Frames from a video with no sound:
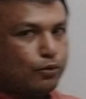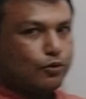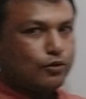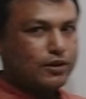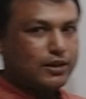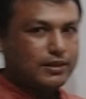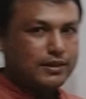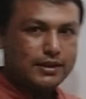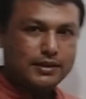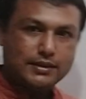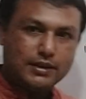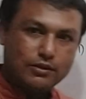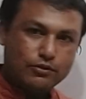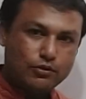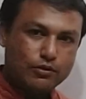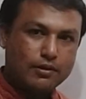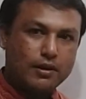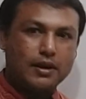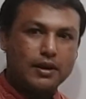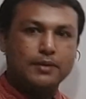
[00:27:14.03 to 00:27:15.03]
বড়টার দিকে যাওয়া
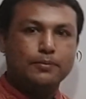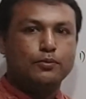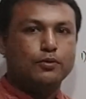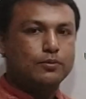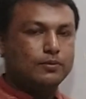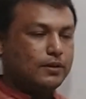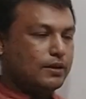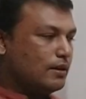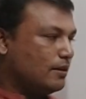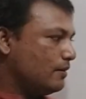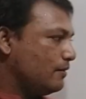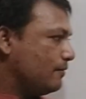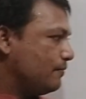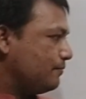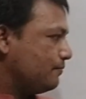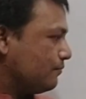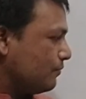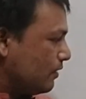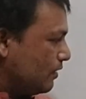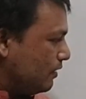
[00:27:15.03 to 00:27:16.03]
দরকারই পড়বে না
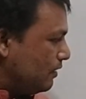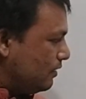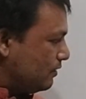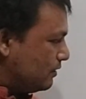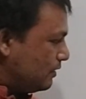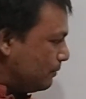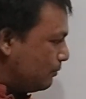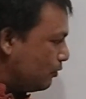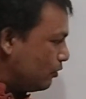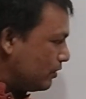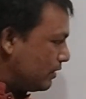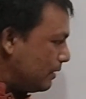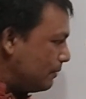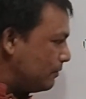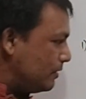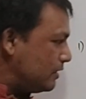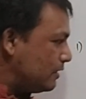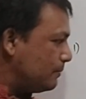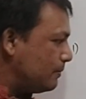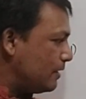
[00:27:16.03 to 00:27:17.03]
তাহলে বড়টা
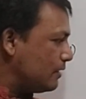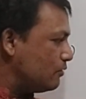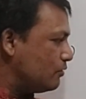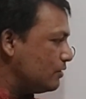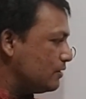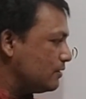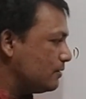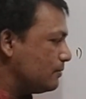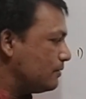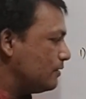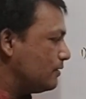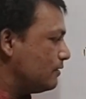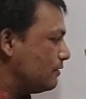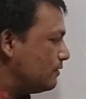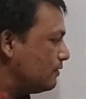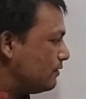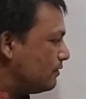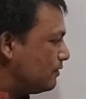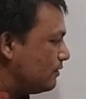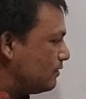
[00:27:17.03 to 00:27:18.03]
এমনিতেই বাদ হয়ে যাবে
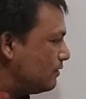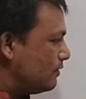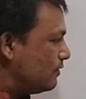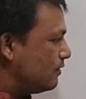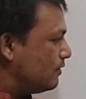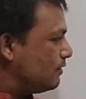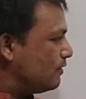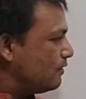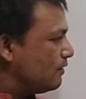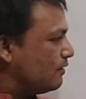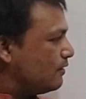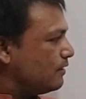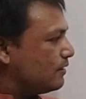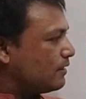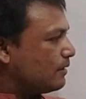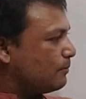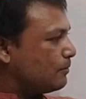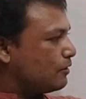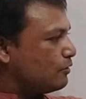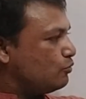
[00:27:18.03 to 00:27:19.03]

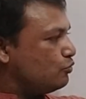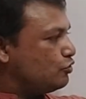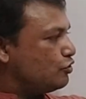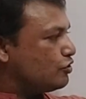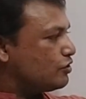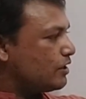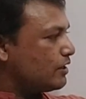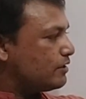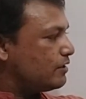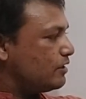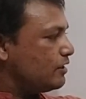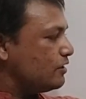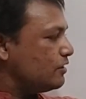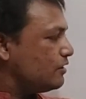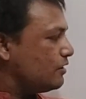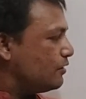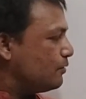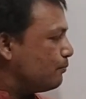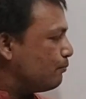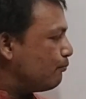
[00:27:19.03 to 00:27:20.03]
তার মানে দুশো সাঁত্রিশ
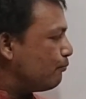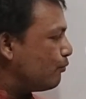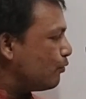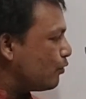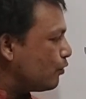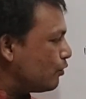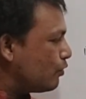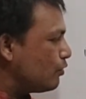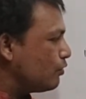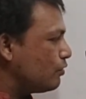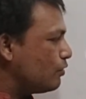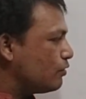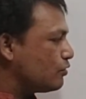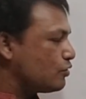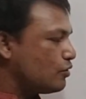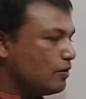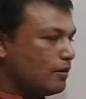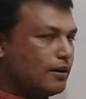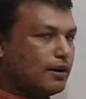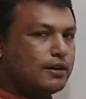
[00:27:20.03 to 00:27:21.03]
পনেরো
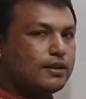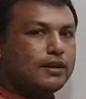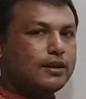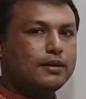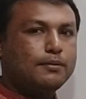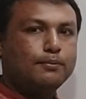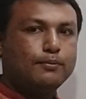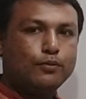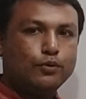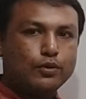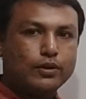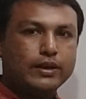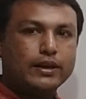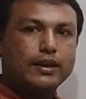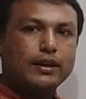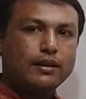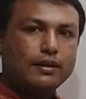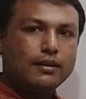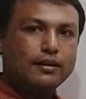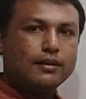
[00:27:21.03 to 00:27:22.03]
সংখ্যাটার
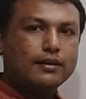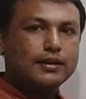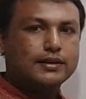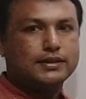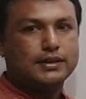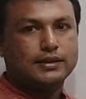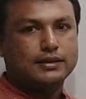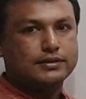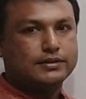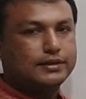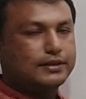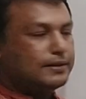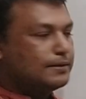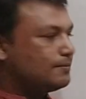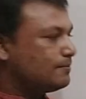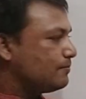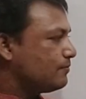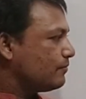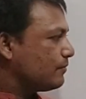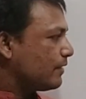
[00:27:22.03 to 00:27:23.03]
বর্গের কাছাকাছি
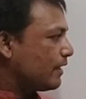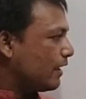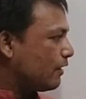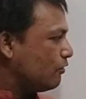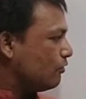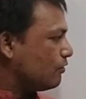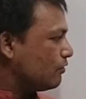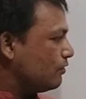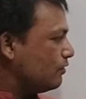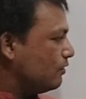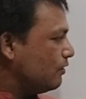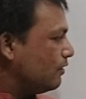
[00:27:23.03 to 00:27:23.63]
এখন